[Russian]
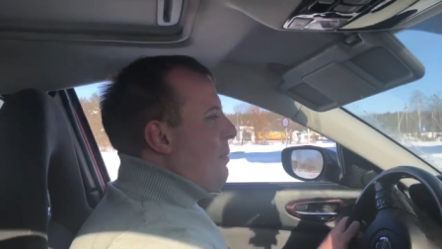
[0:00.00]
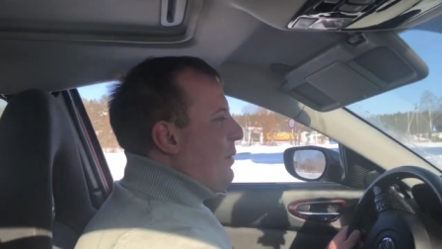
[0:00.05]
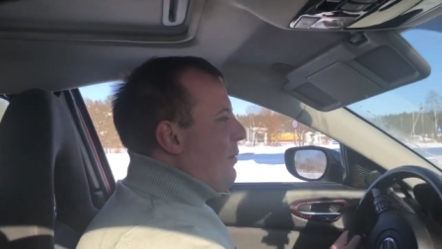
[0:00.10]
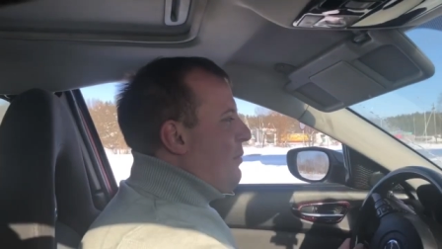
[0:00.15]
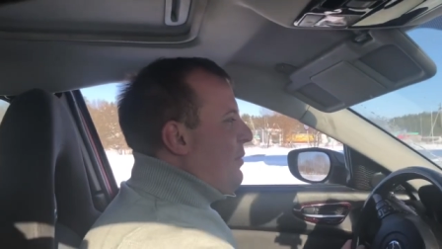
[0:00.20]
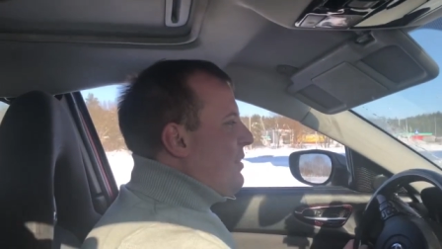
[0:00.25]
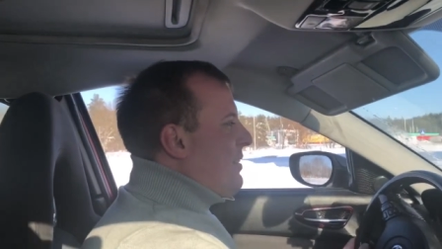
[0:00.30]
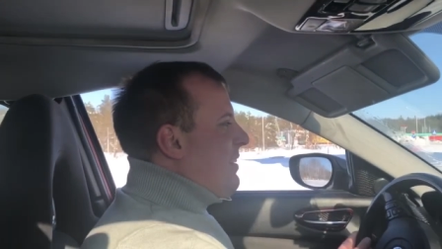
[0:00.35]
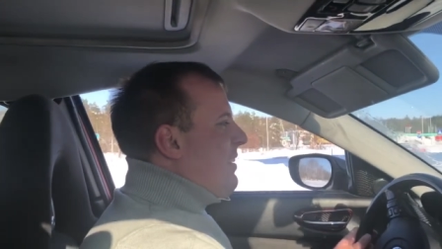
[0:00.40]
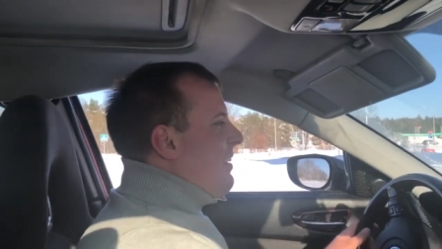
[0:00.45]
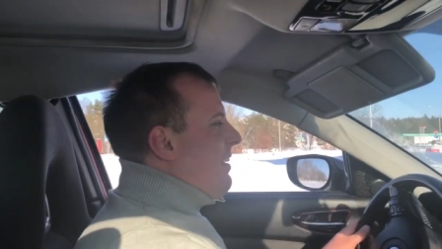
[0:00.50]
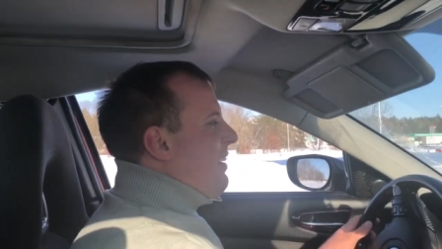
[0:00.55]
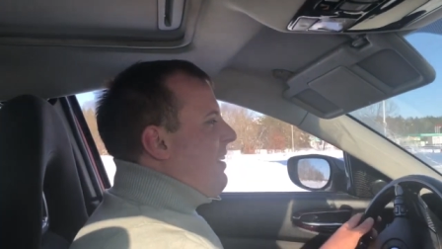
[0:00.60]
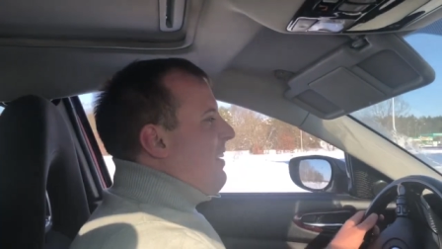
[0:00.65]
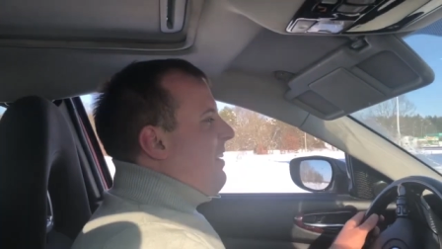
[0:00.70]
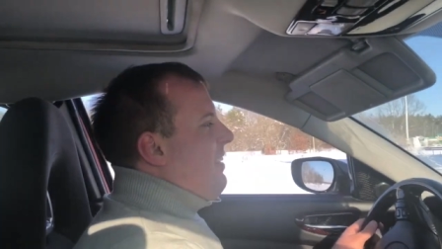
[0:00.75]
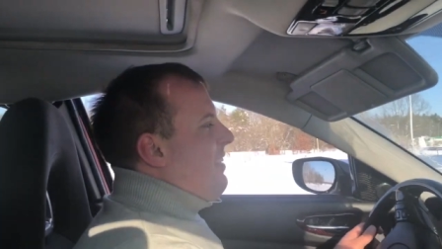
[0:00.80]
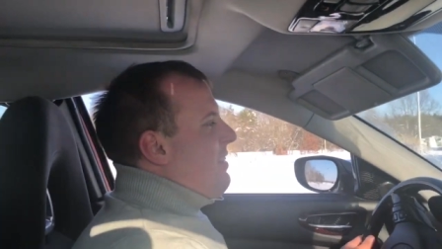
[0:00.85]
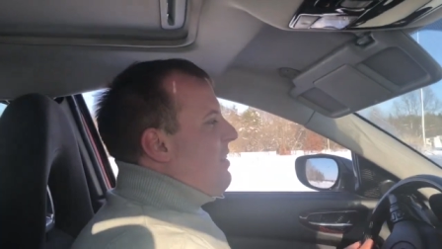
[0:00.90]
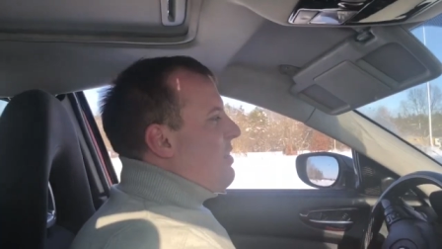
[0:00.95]
Ну вот э,
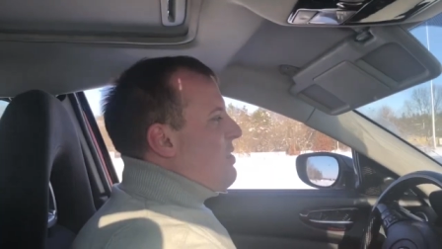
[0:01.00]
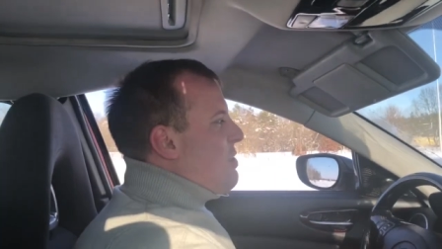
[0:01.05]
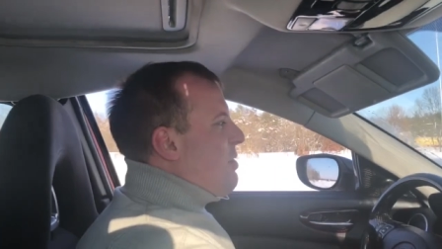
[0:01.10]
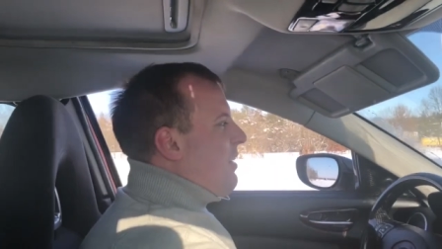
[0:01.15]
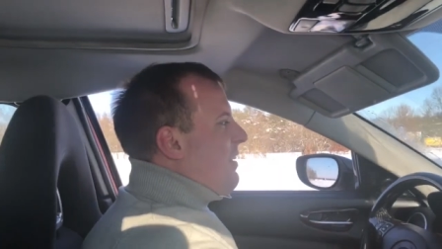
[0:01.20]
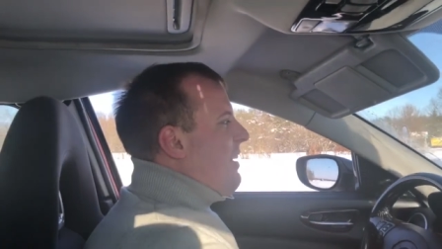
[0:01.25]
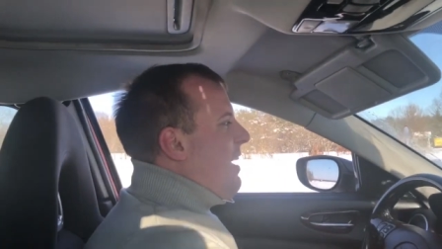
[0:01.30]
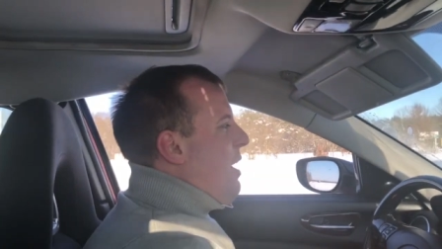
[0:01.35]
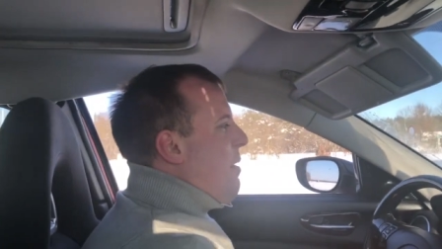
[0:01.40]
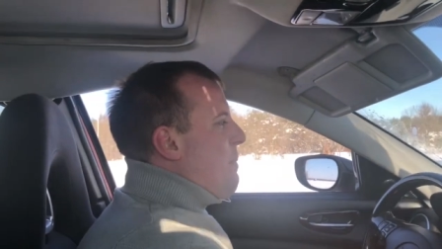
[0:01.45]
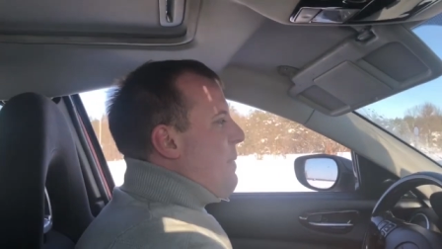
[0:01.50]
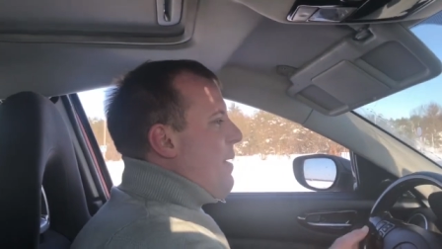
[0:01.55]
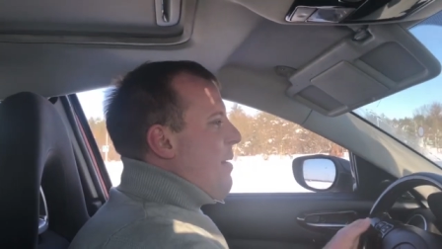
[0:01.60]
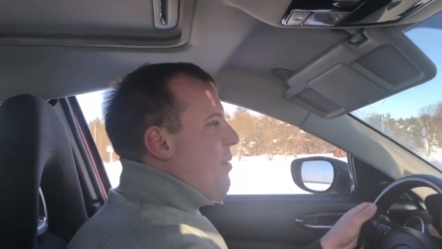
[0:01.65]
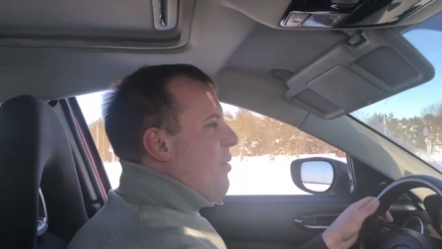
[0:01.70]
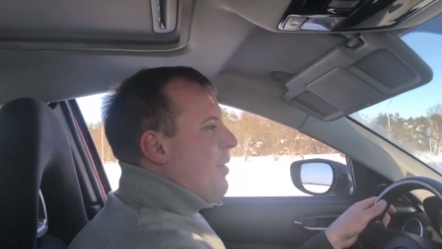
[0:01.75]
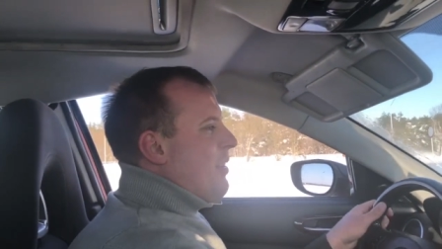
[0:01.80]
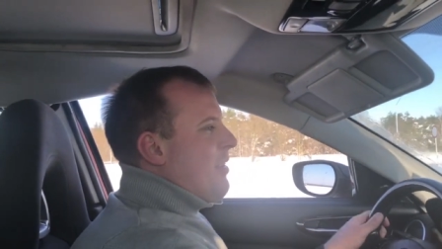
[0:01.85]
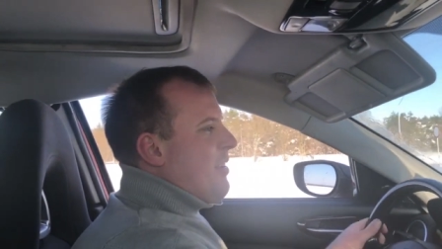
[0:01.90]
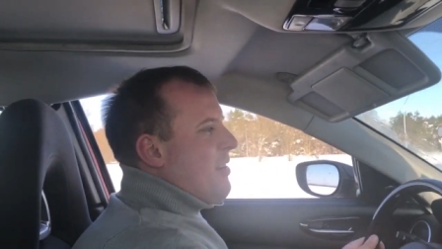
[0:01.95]
что знаю про
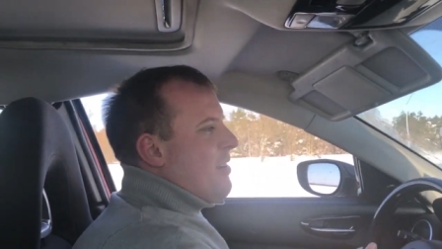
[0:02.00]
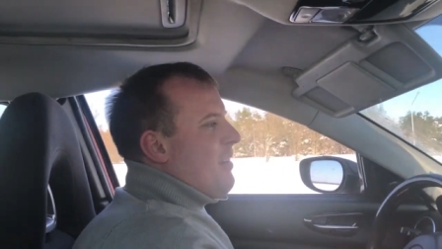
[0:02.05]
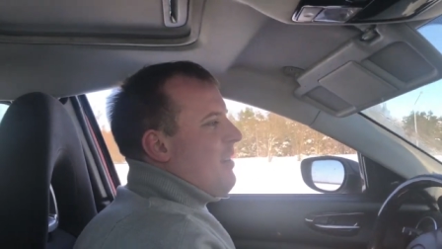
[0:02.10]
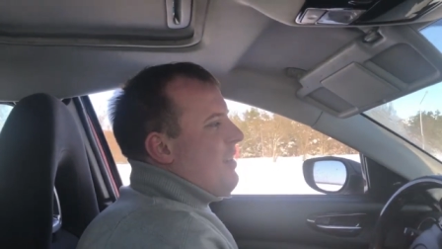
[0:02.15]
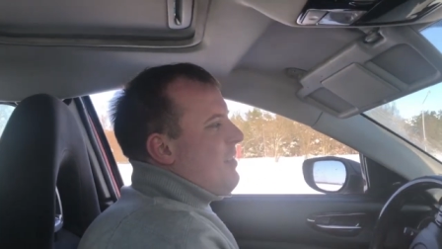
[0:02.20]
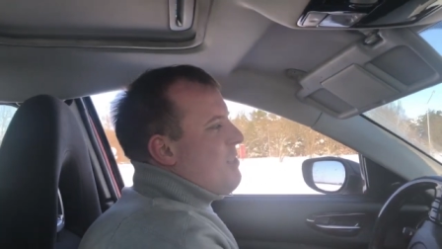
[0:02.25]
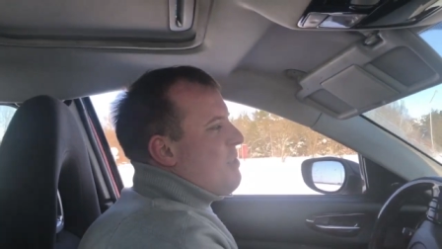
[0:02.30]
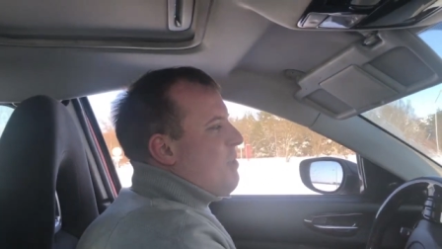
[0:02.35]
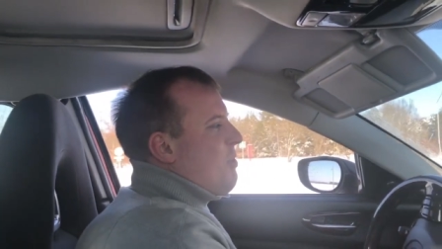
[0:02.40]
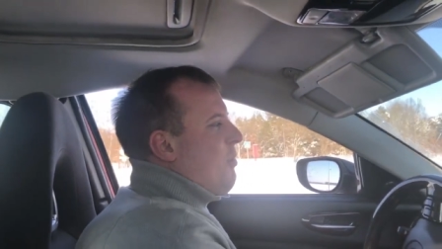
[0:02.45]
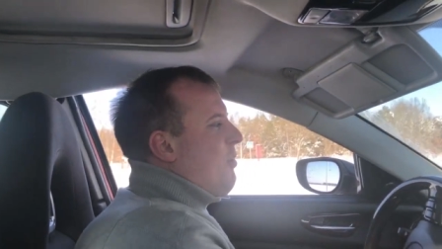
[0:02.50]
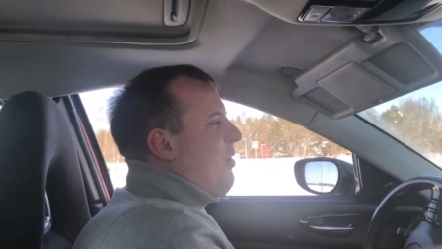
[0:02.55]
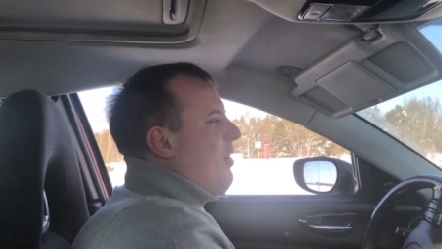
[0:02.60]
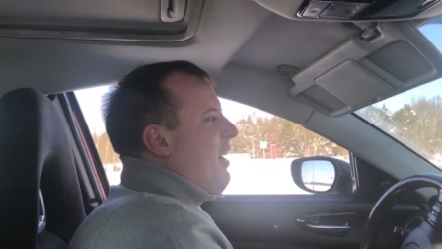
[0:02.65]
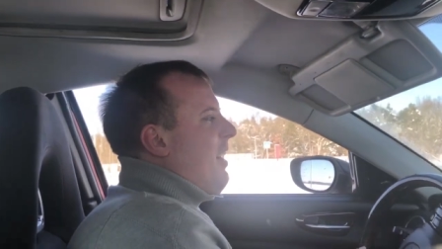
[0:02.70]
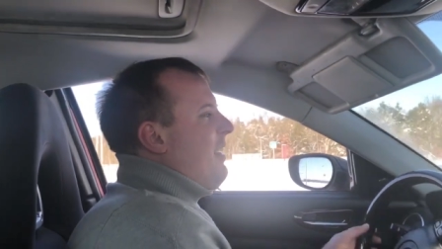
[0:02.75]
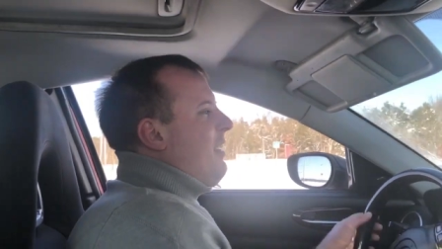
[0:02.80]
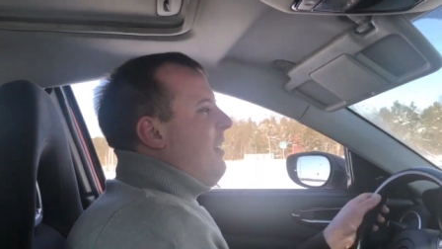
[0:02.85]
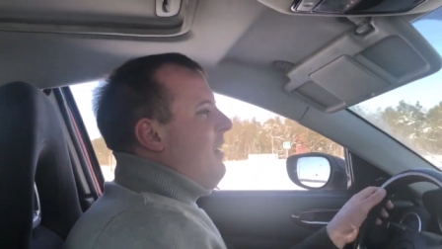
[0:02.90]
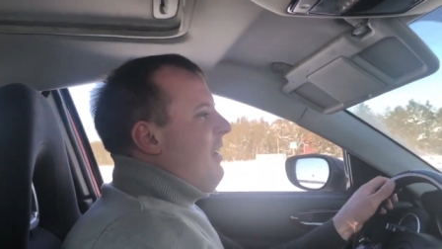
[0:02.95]
роторы, что
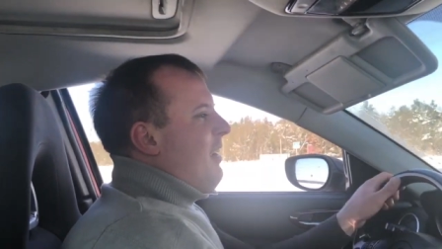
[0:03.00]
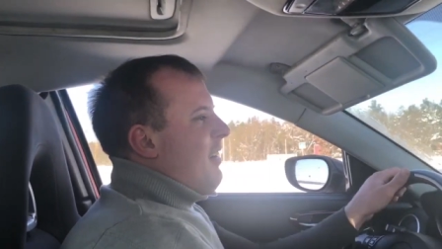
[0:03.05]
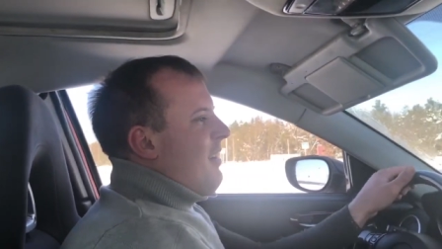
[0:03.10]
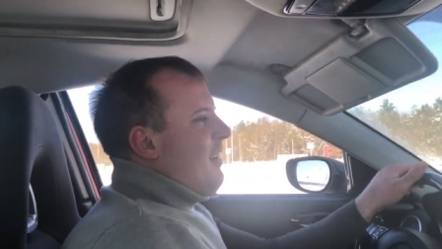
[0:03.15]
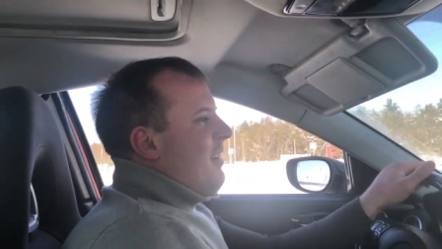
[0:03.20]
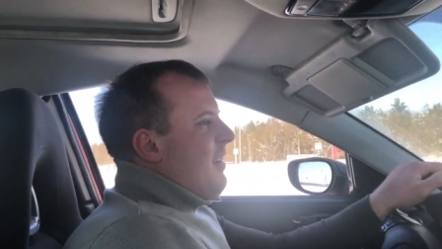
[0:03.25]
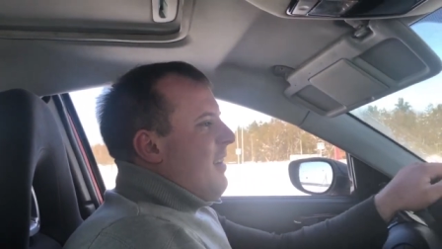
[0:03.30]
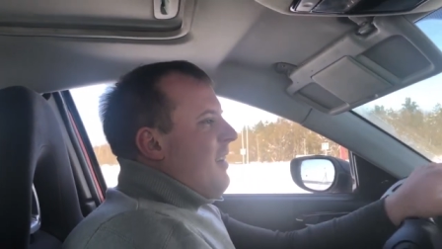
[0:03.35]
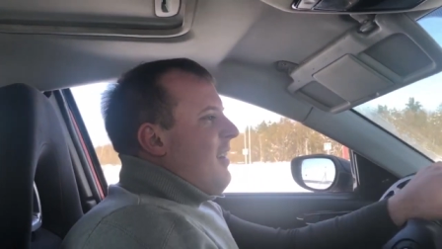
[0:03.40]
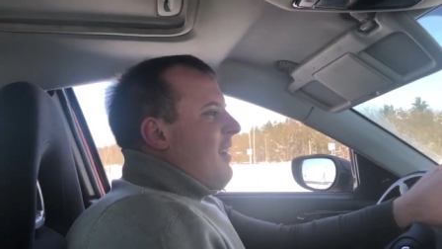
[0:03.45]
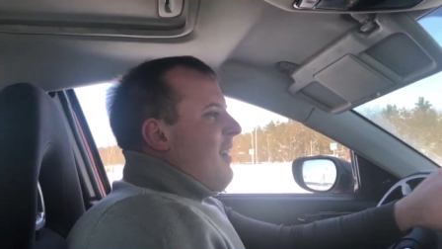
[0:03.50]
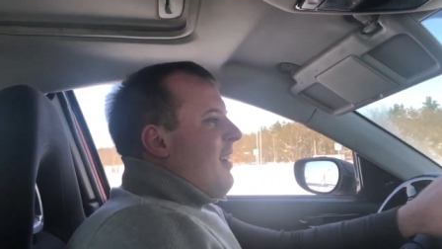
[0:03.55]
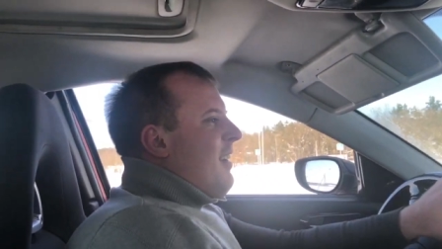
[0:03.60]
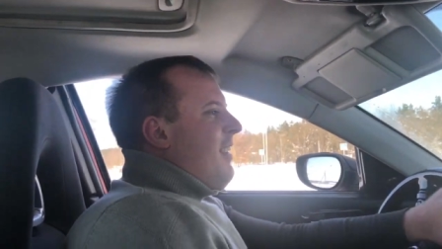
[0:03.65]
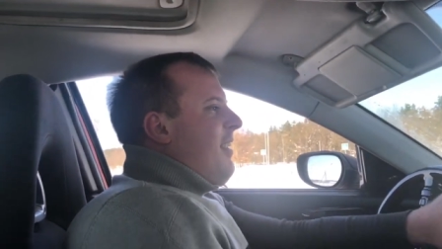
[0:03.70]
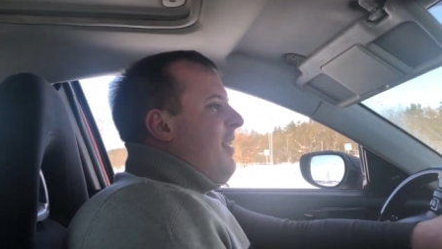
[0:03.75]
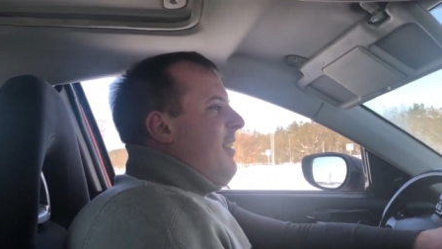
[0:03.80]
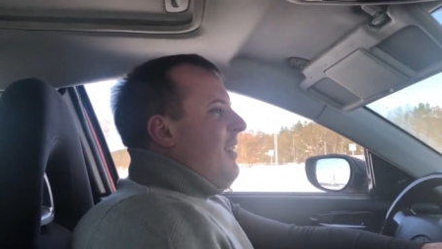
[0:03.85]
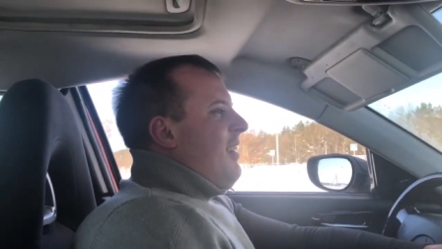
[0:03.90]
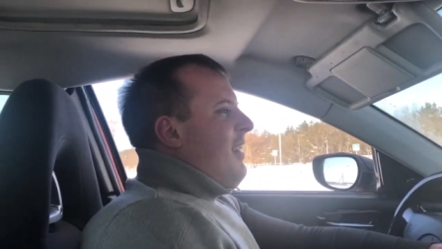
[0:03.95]
они
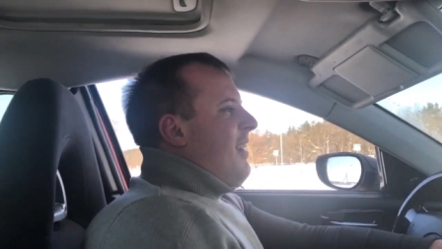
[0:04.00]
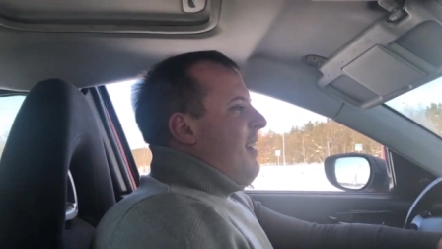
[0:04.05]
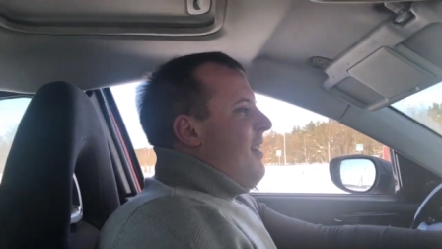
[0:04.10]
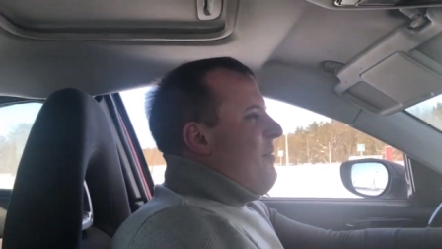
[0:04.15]
не